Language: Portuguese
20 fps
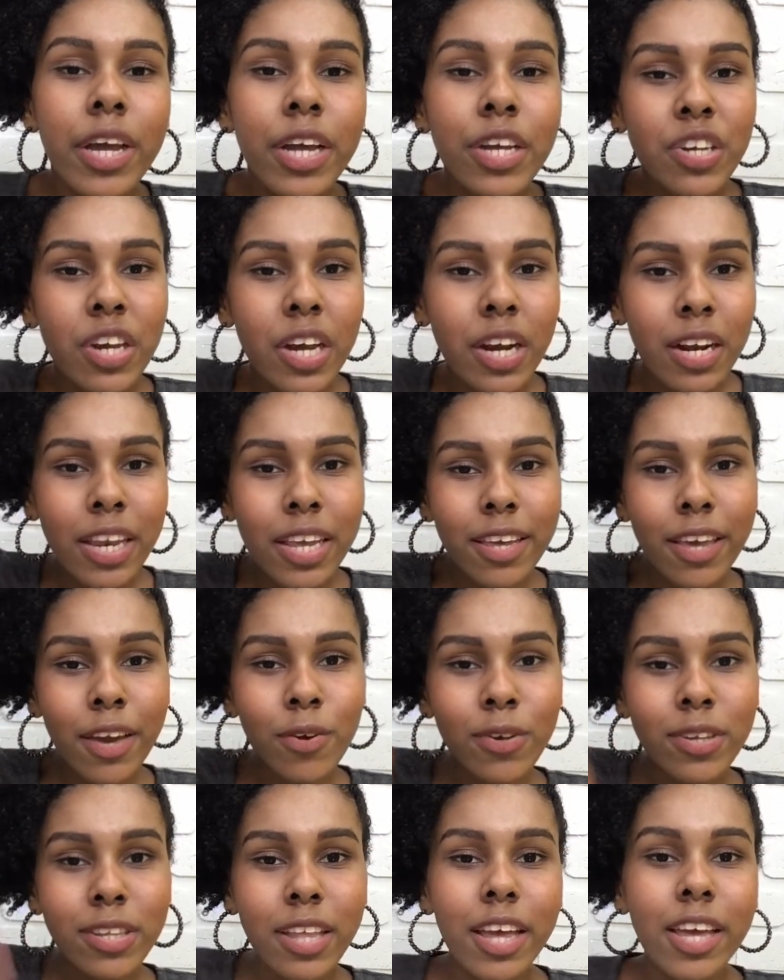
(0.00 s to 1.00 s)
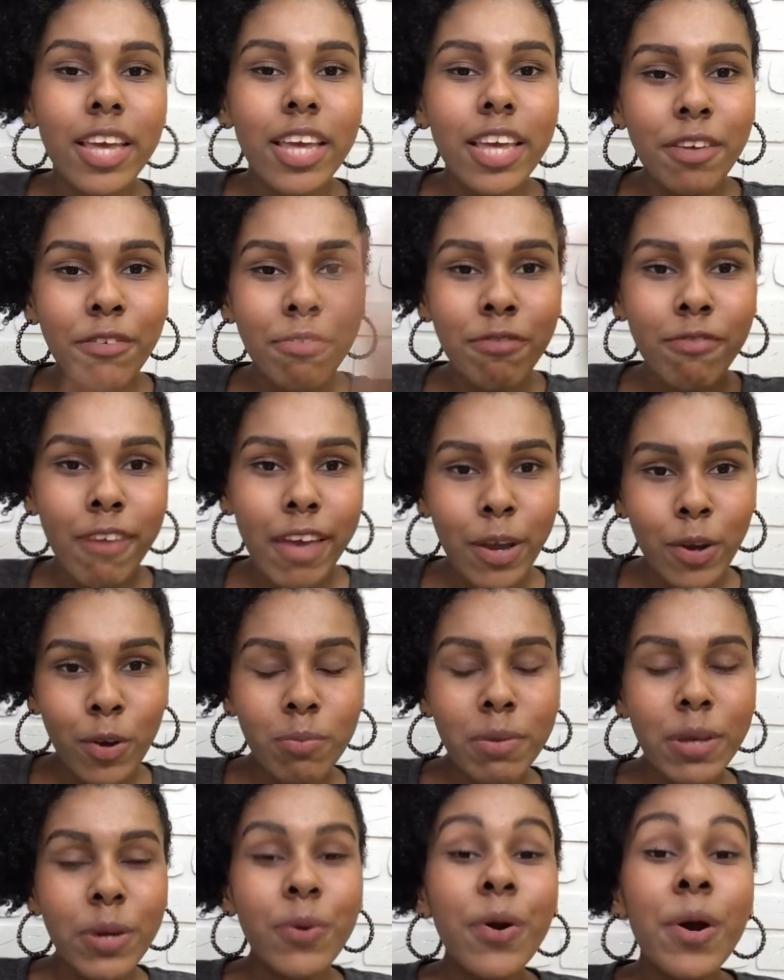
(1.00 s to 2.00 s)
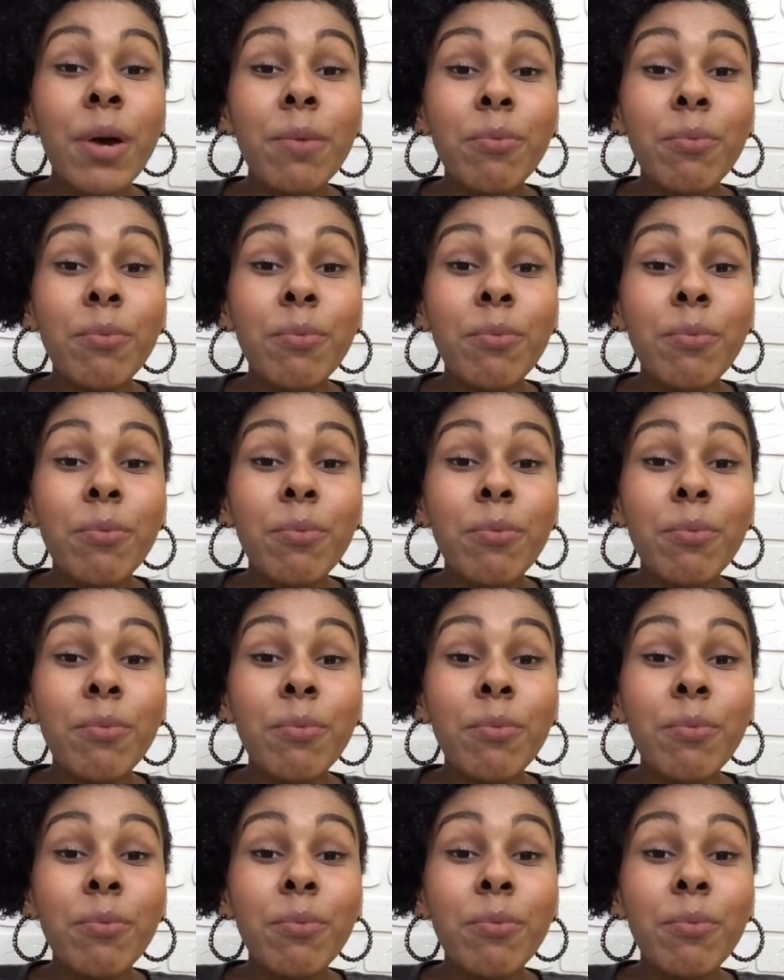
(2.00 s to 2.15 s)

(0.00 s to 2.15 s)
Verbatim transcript: já clique em gostei e vem comigo,